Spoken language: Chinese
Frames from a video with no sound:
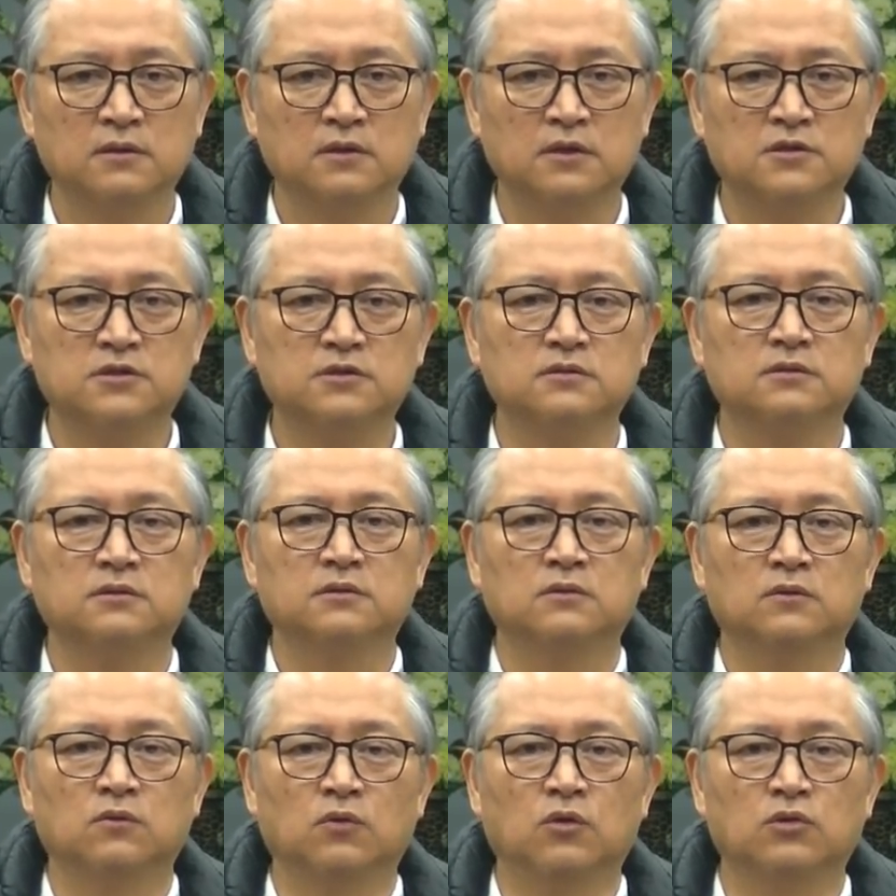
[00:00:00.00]
可是
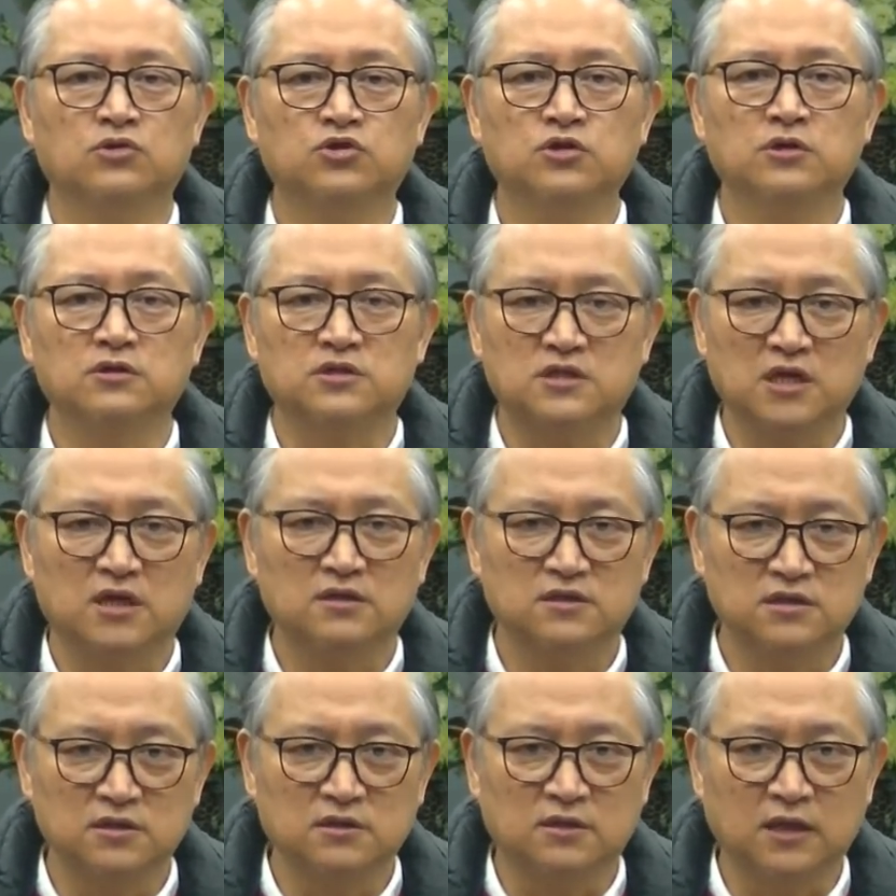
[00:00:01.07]
我却相
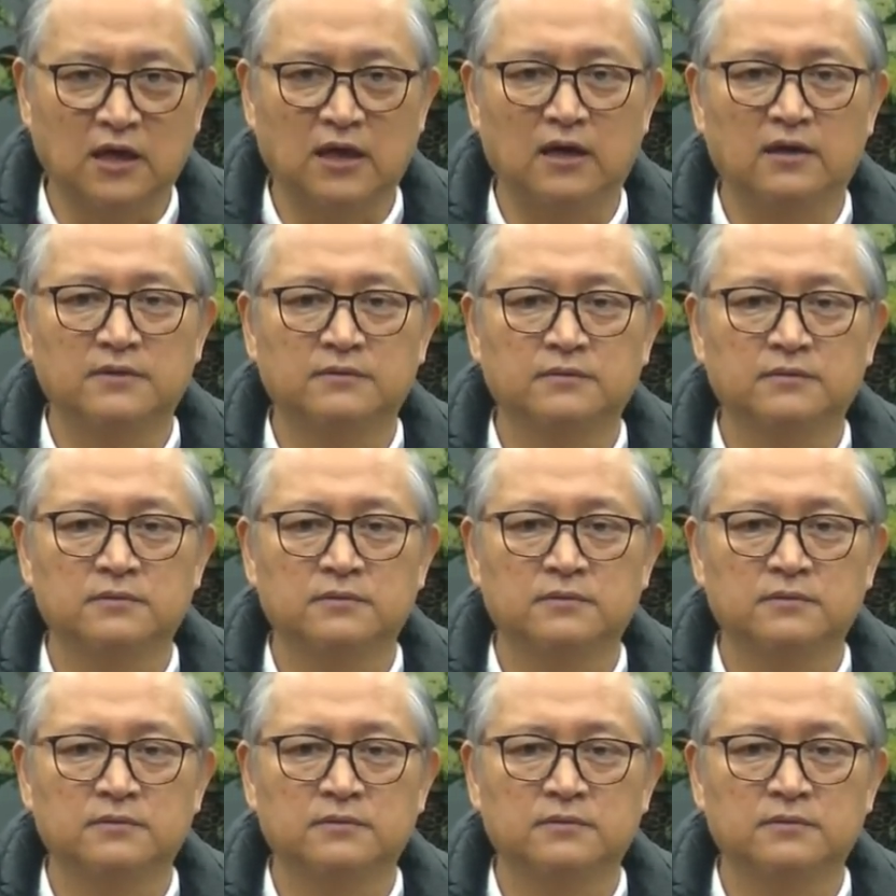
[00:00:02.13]
信他，